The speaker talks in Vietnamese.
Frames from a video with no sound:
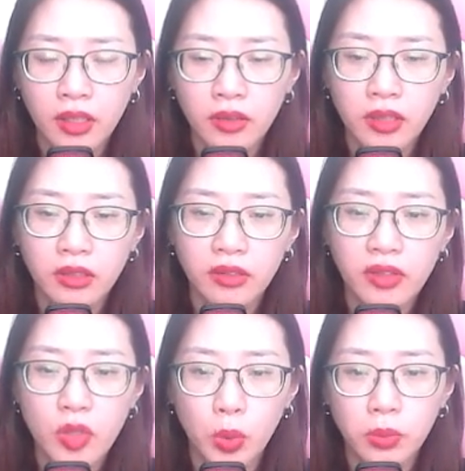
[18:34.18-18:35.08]

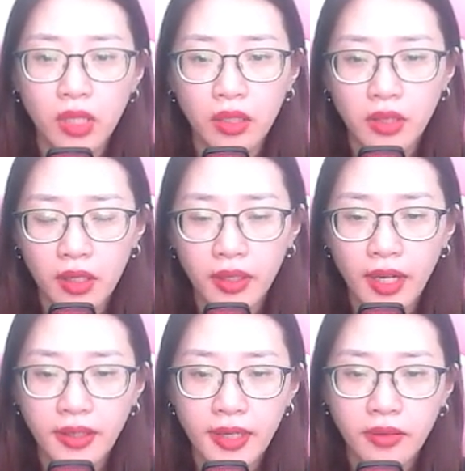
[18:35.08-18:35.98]
Thương cũng thời thời
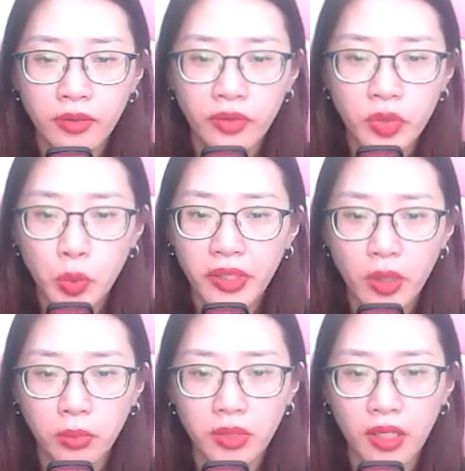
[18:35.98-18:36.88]
khắc khắc chú ý
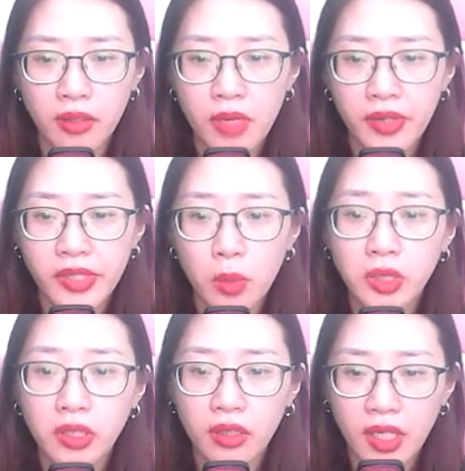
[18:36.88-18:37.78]
động tĩnh bên trong
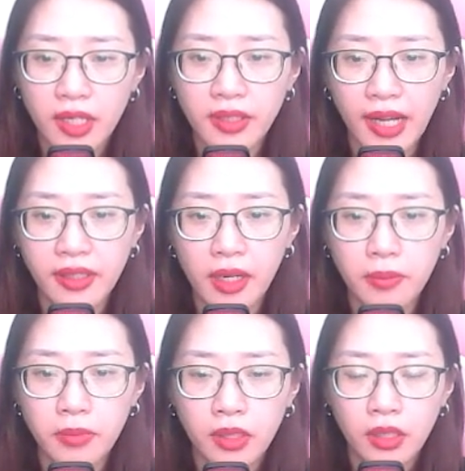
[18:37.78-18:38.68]
Sơ Thiên Đại
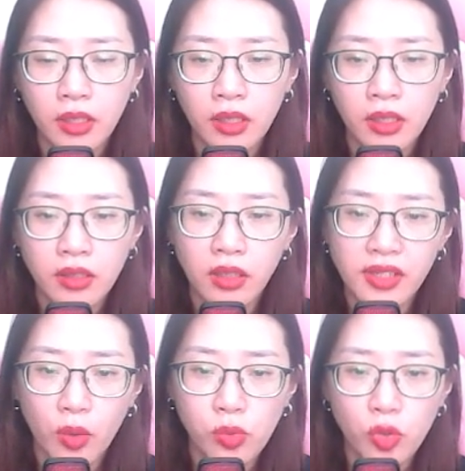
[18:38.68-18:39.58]
Cấm. Cử
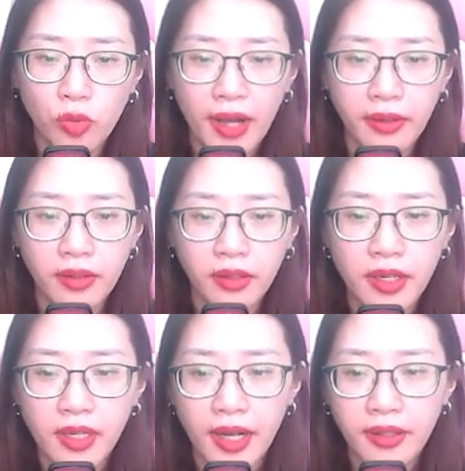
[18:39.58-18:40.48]
động của mặt
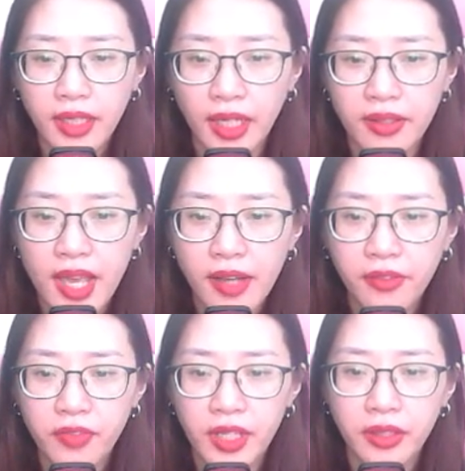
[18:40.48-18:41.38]
khiến hắn cảnh giác
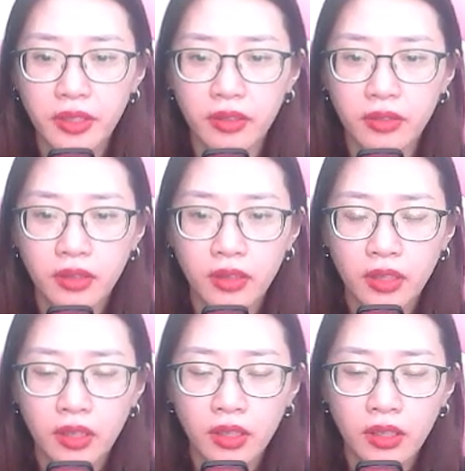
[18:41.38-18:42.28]
phi thường.
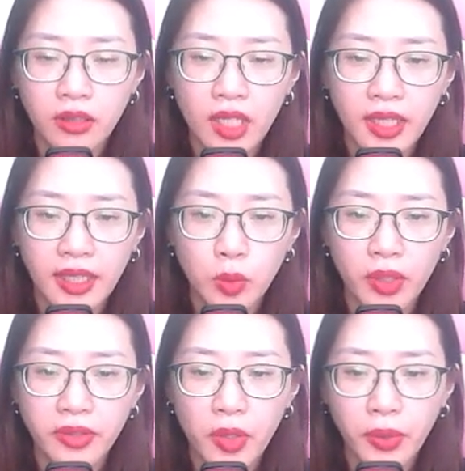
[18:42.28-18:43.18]
Tên này
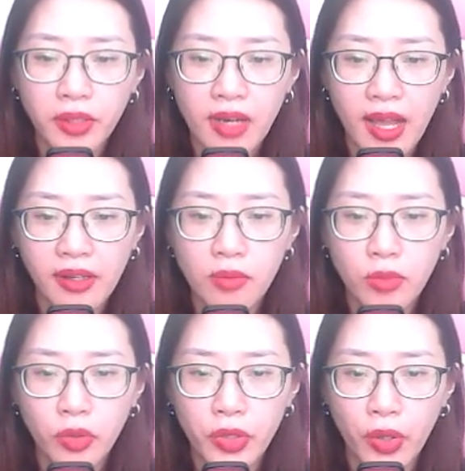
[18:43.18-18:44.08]
tuyệt đối là có
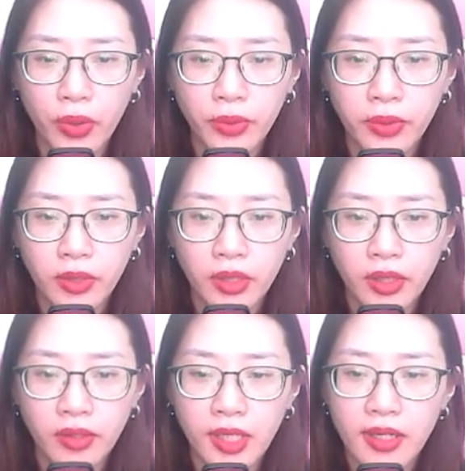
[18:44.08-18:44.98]
mưu đồ,
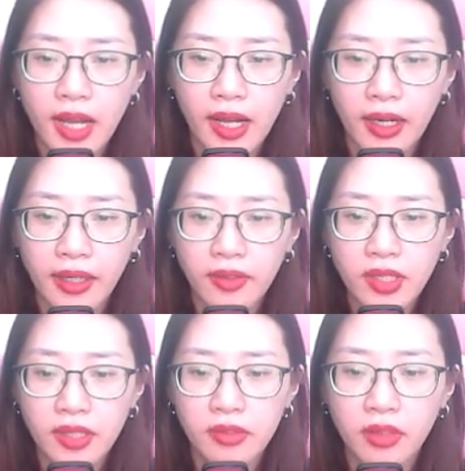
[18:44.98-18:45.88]
chỉ là hắn
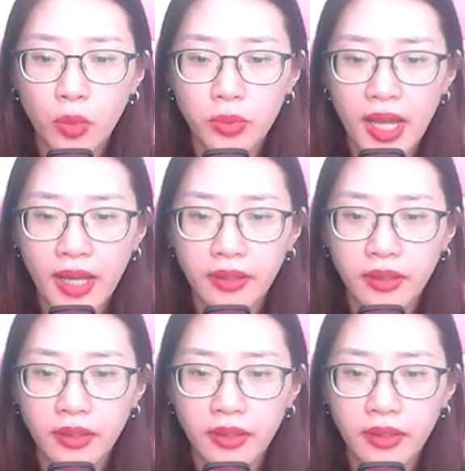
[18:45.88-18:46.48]
nhìn không ra.